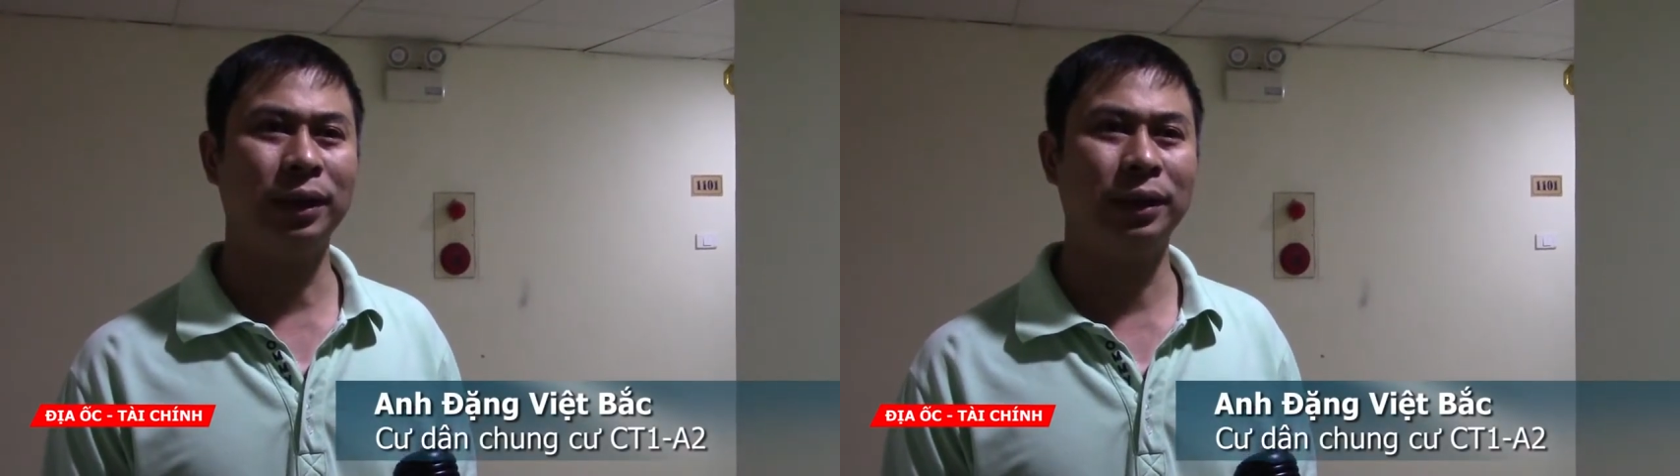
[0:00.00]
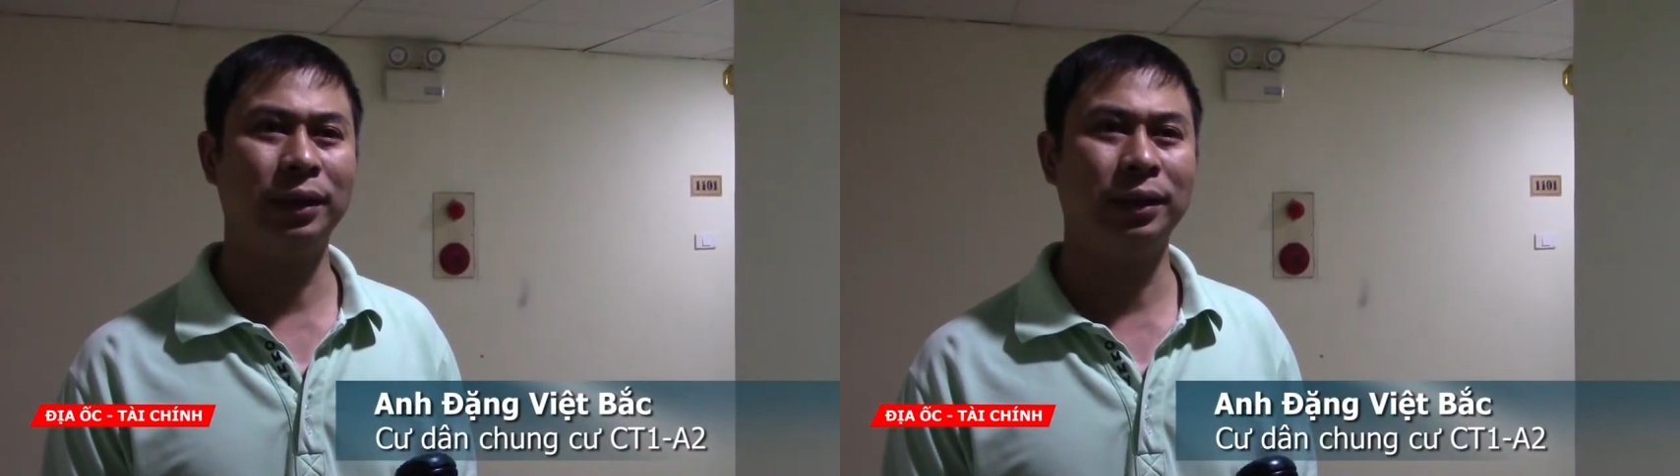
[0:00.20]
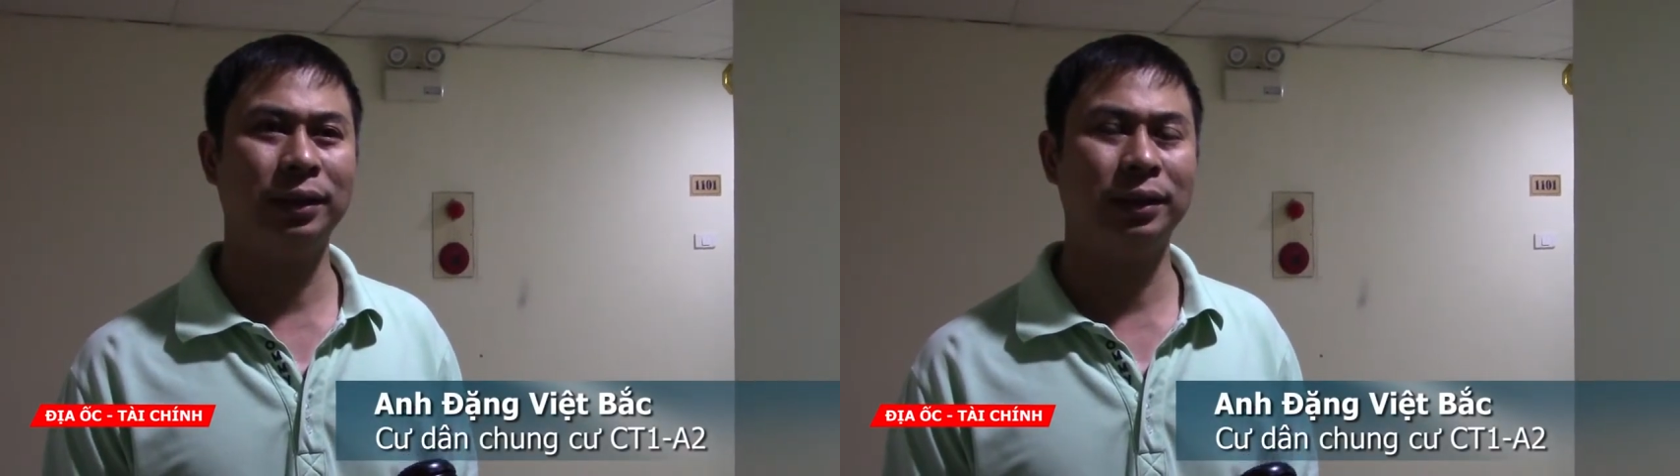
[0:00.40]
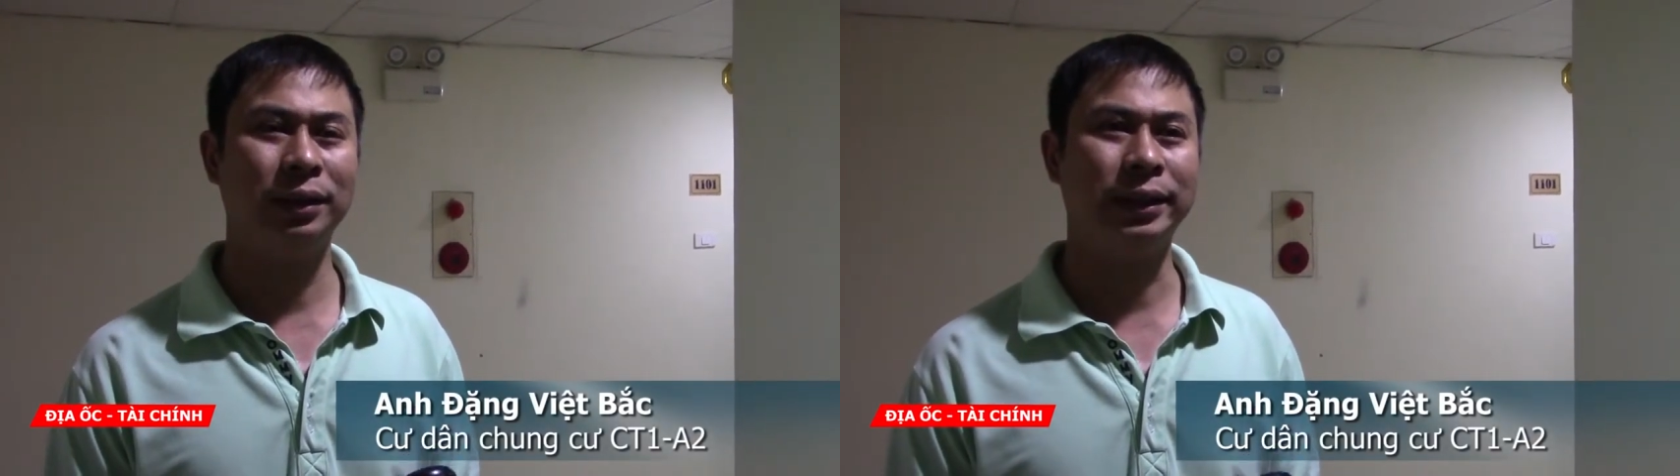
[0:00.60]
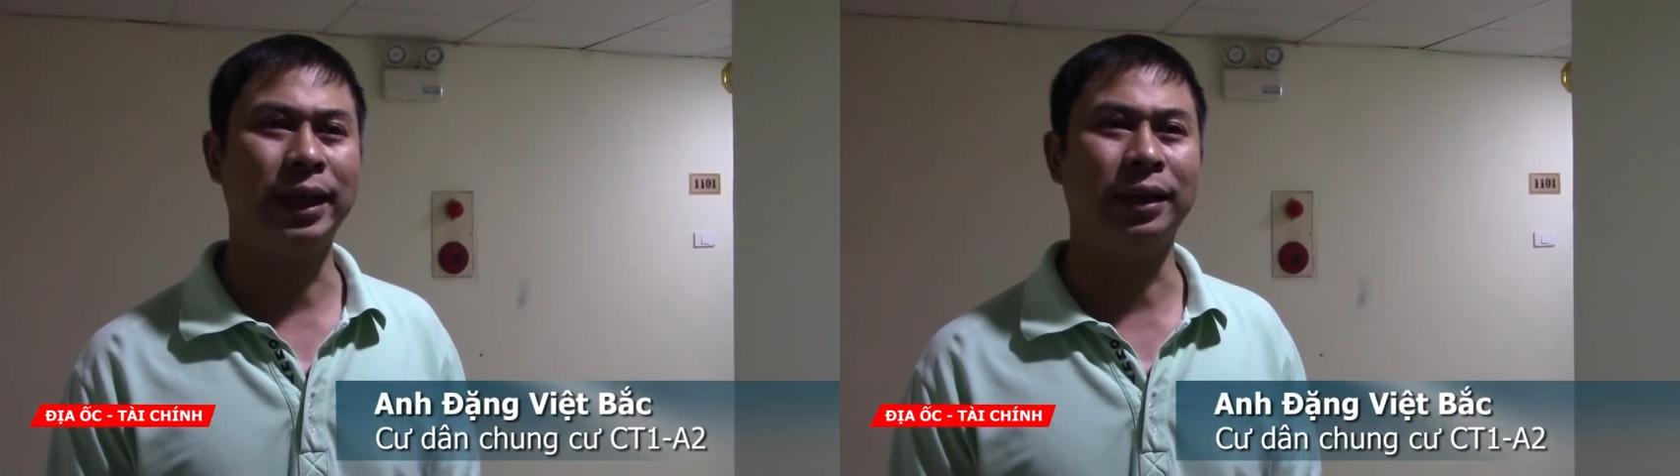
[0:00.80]
cái
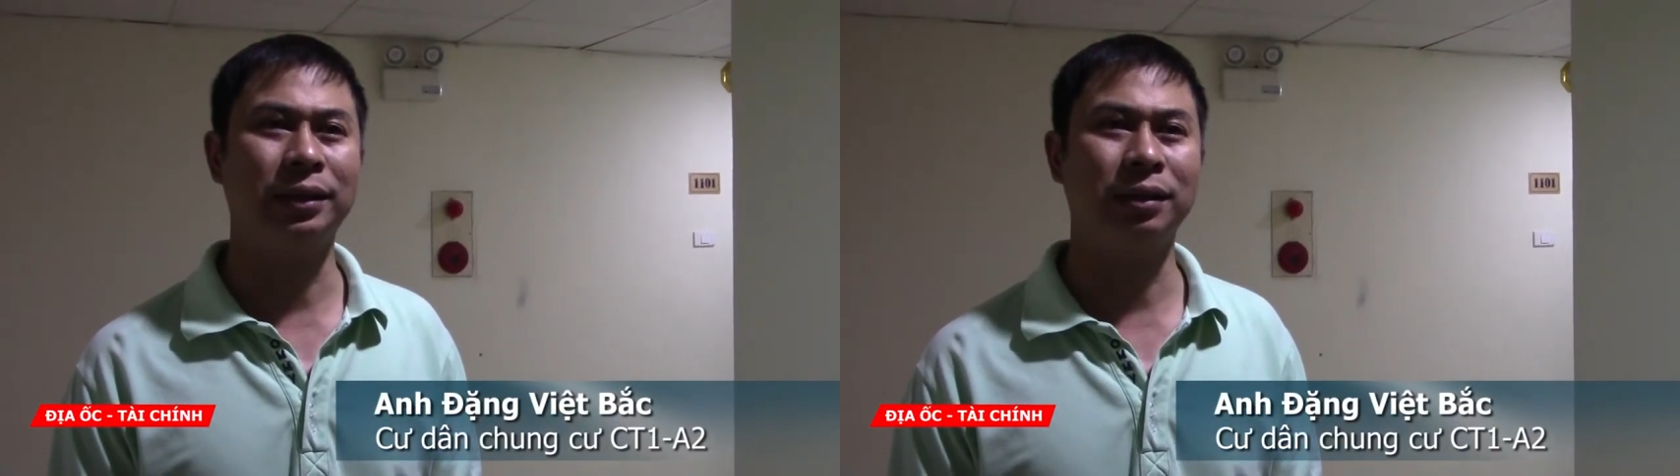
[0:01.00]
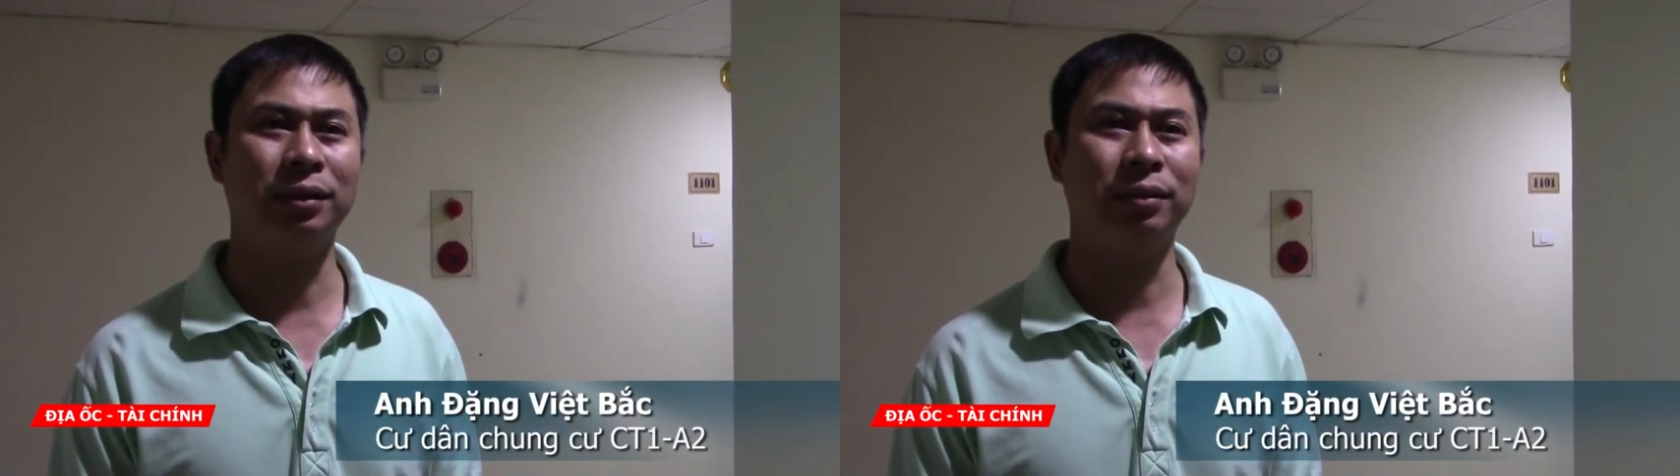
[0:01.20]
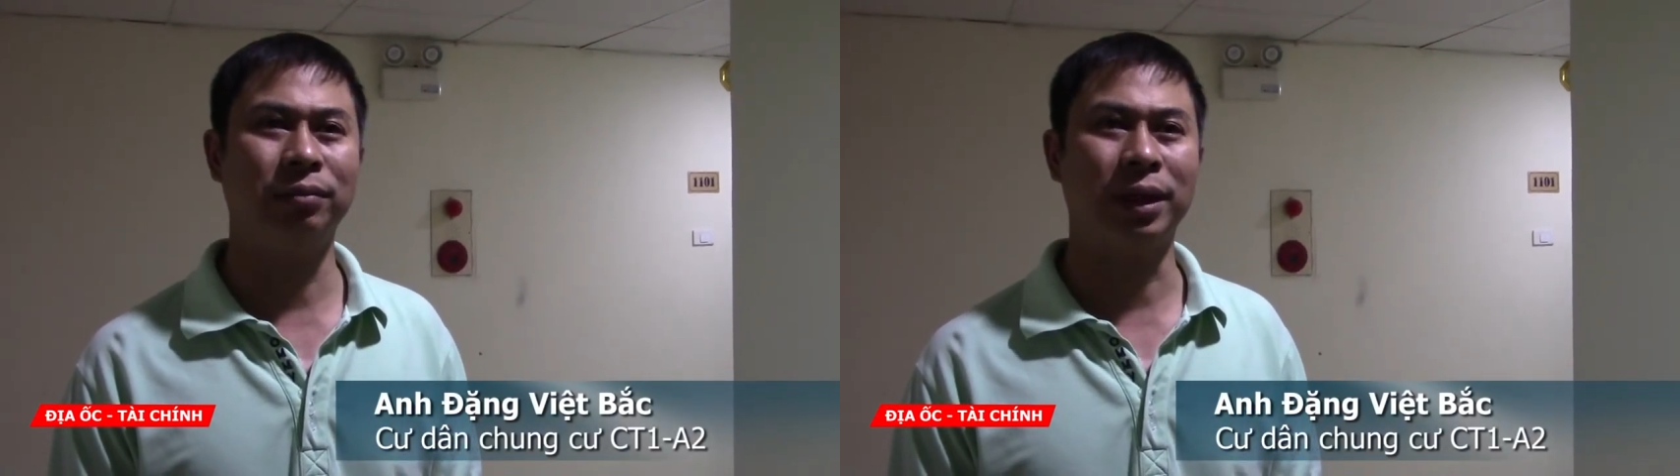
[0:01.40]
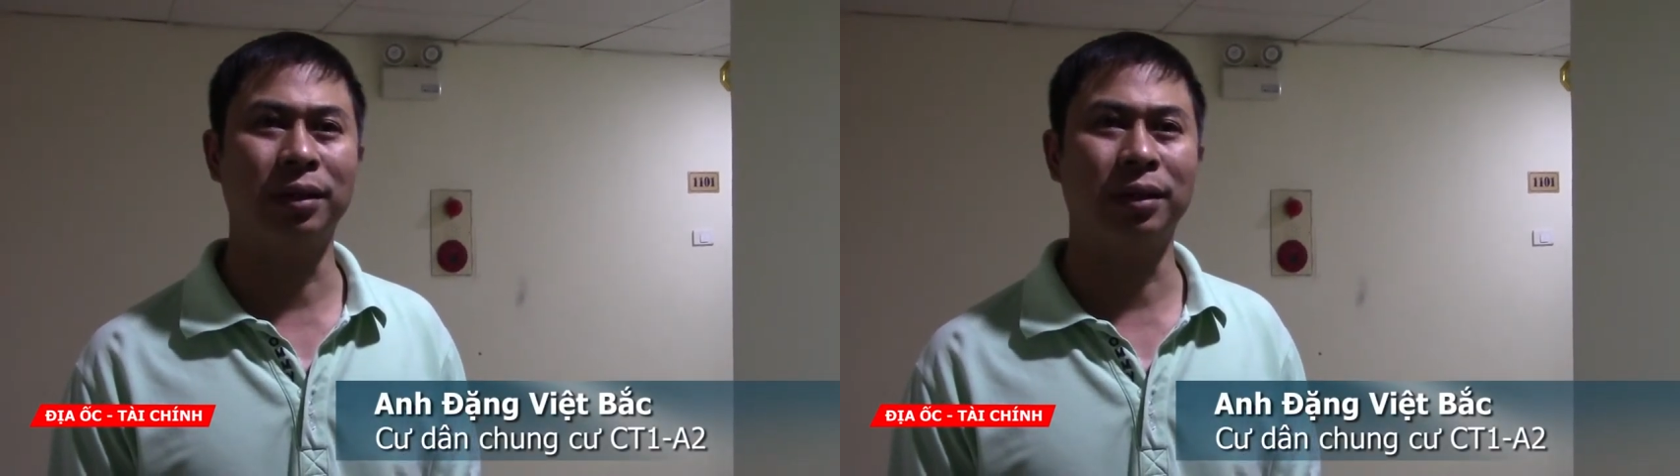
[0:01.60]
tràn ờ, trên mặt